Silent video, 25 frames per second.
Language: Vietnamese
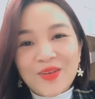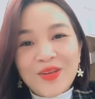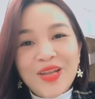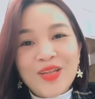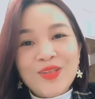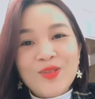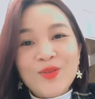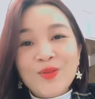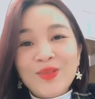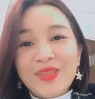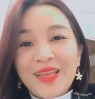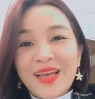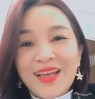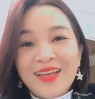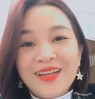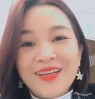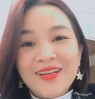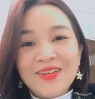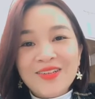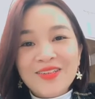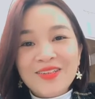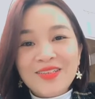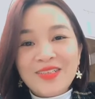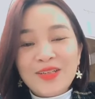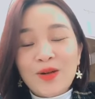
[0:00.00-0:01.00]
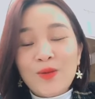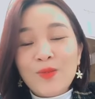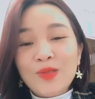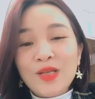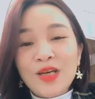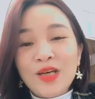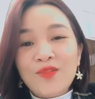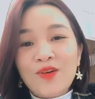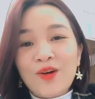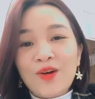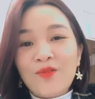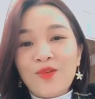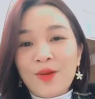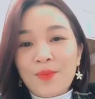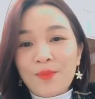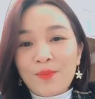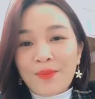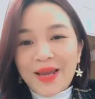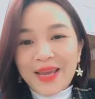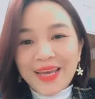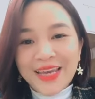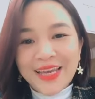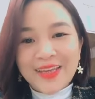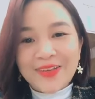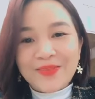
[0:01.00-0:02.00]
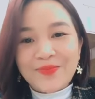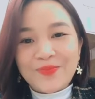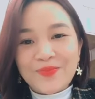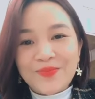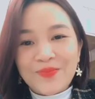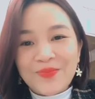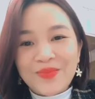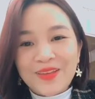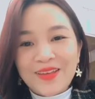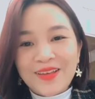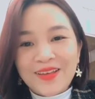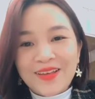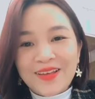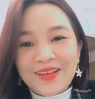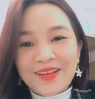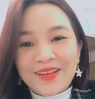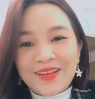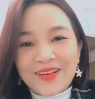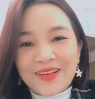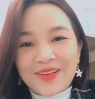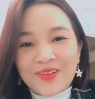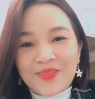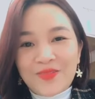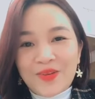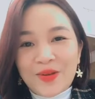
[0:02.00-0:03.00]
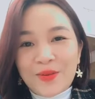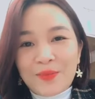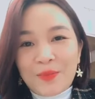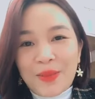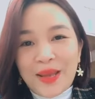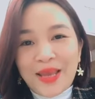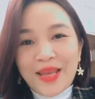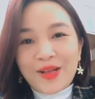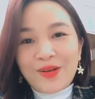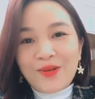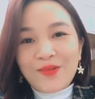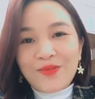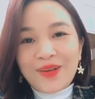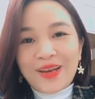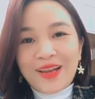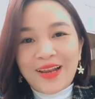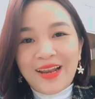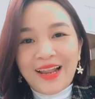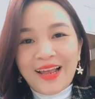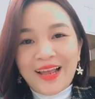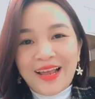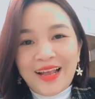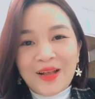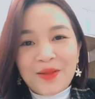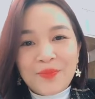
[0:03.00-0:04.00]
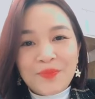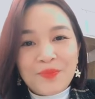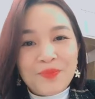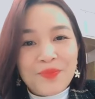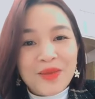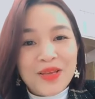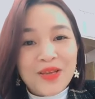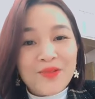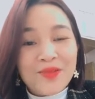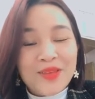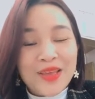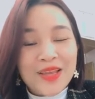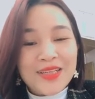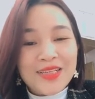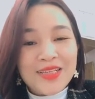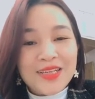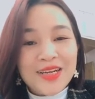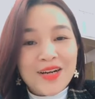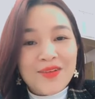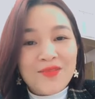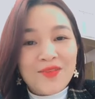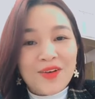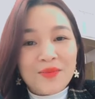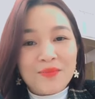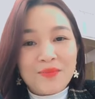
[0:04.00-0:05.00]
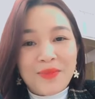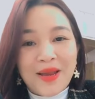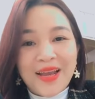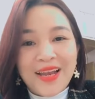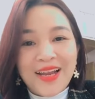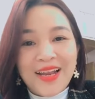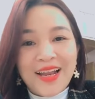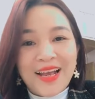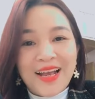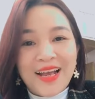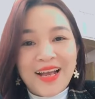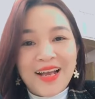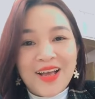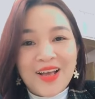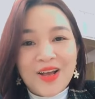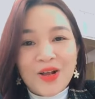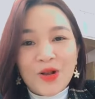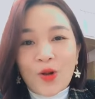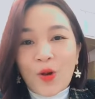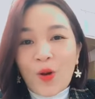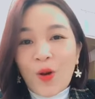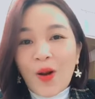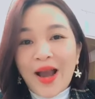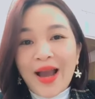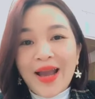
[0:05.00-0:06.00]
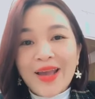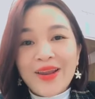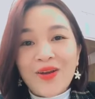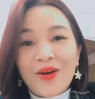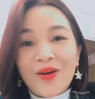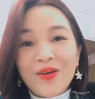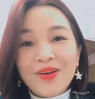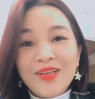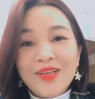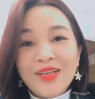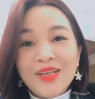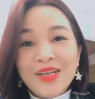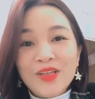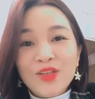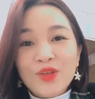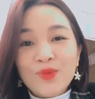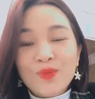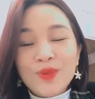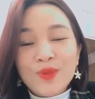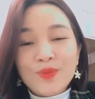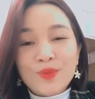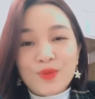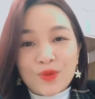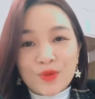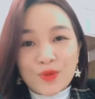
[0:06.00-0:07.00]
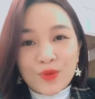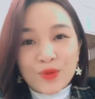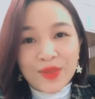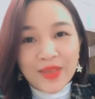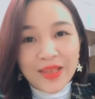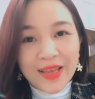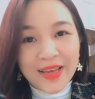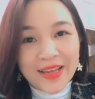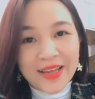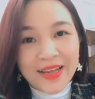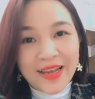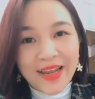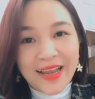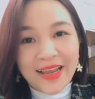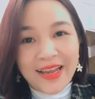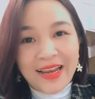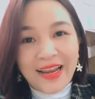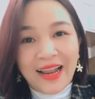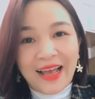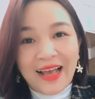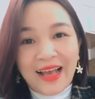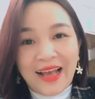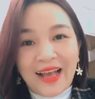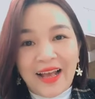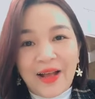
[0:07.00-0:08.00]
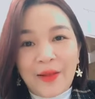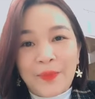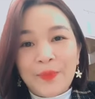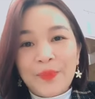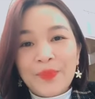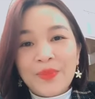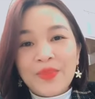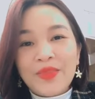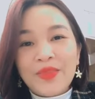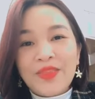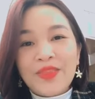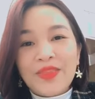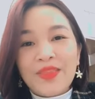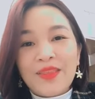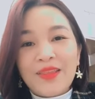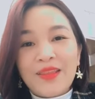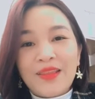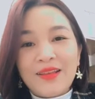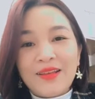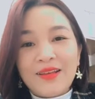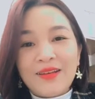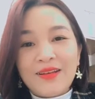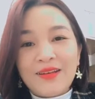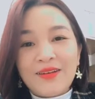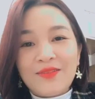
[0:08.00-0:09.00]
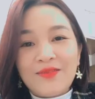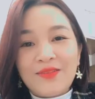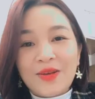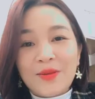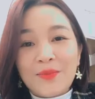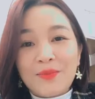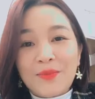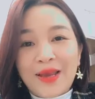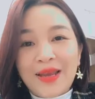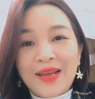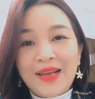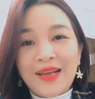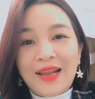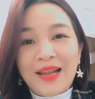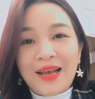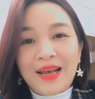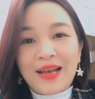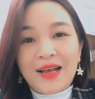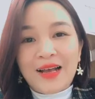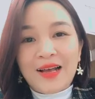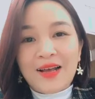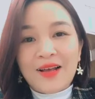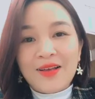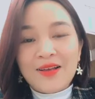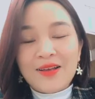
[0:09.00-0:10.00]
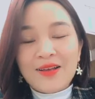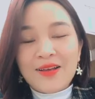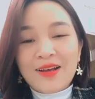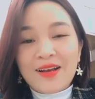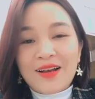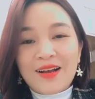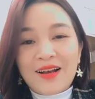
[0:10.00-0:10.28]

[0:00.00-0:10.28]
Cho nên chúng ta đừng trông chờ vào vận may. Vận may không phải là mình không thể chờ vận may là có ai đó đưa đến cho mình một số tiền, hay là vận may là